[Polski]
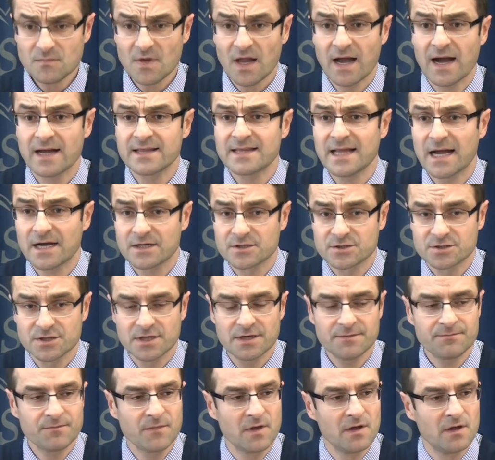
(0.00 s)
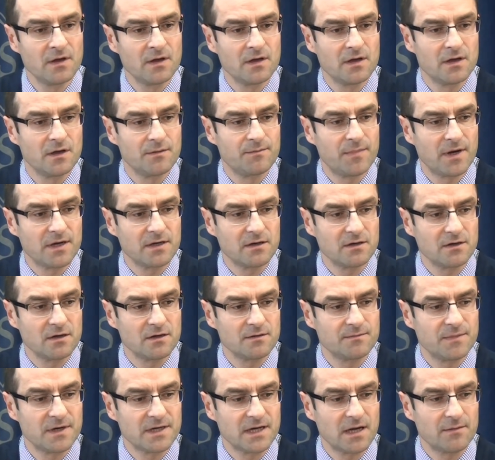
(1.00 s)
a także y,
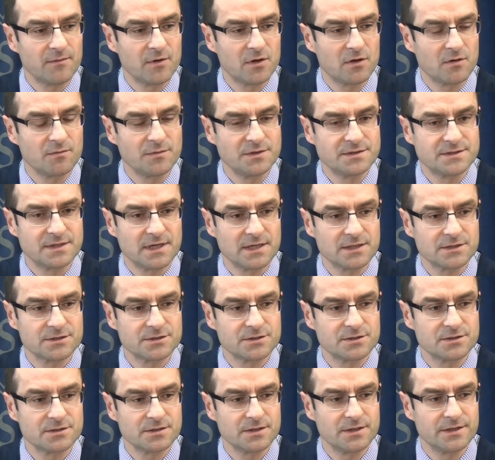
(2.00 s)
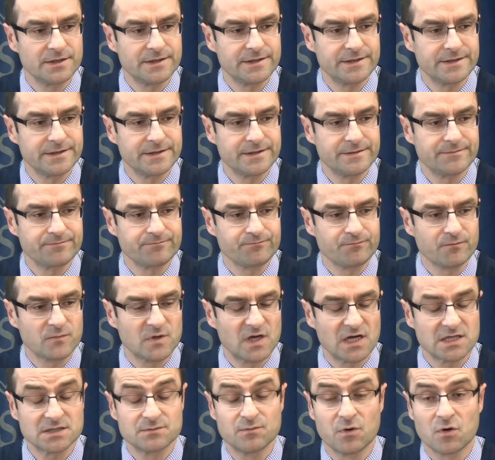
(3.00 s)
panie, paniami komisarz y,
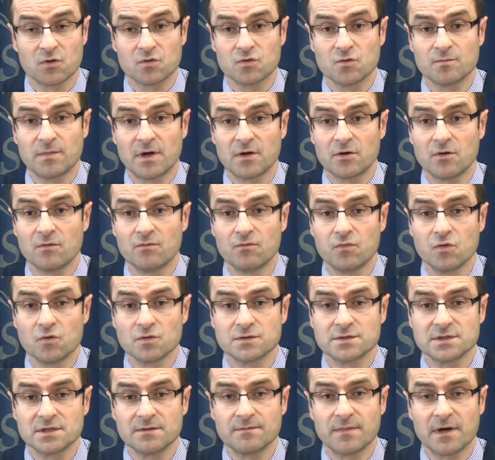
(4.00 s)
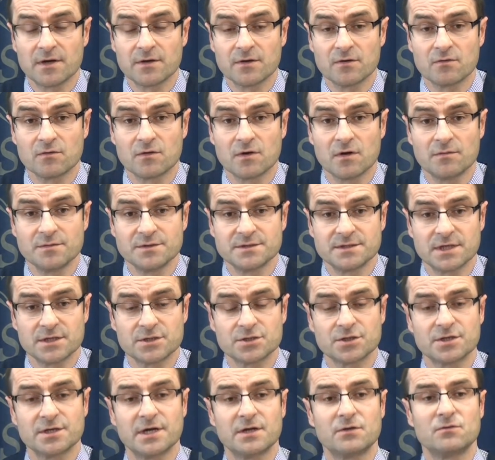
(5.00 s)
transportu, panią Bulc i panią
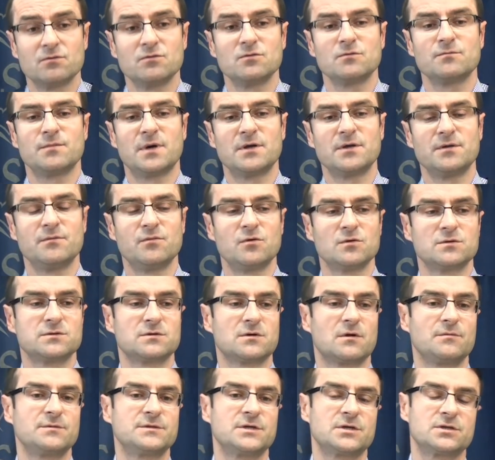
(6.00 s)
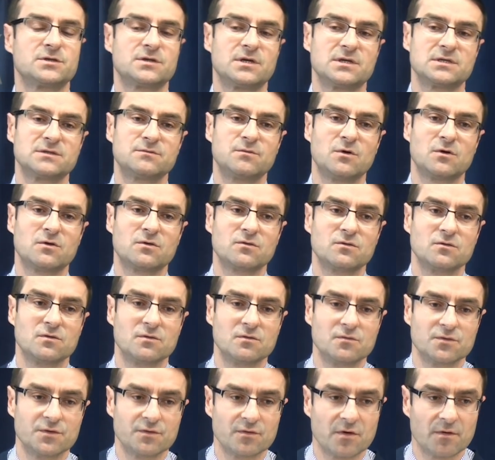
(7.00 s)
komisarz Kretu. Pani Bulc, komisarz transportu
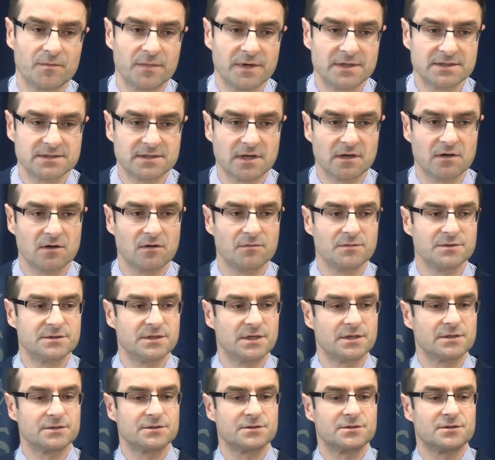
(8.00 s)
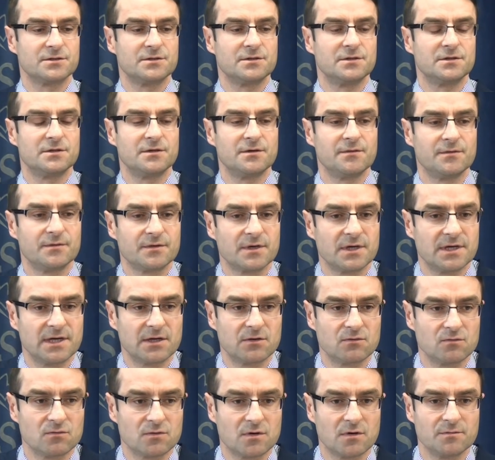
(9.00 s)
Unii Europejskiej, komisarz y,
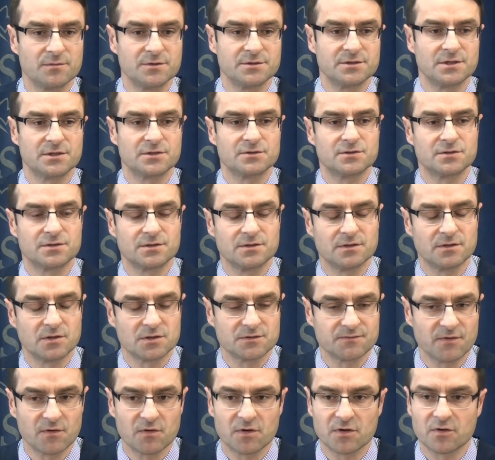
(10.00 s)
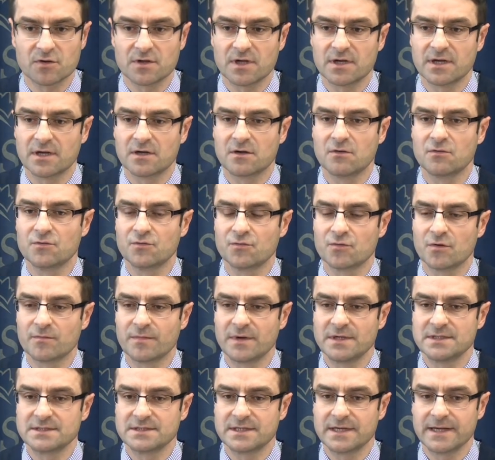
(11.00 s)
Kretu, komisarz rozwoju regionalnego Unii
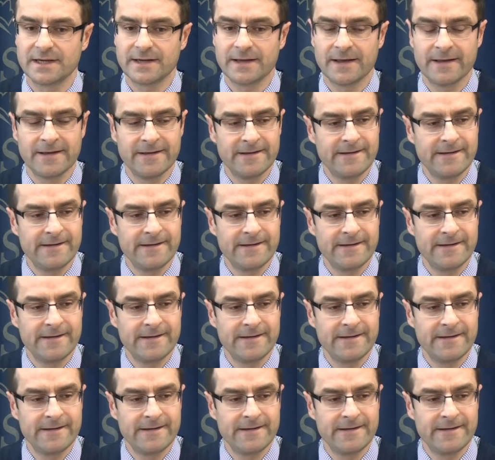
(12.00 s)
Europejskiej,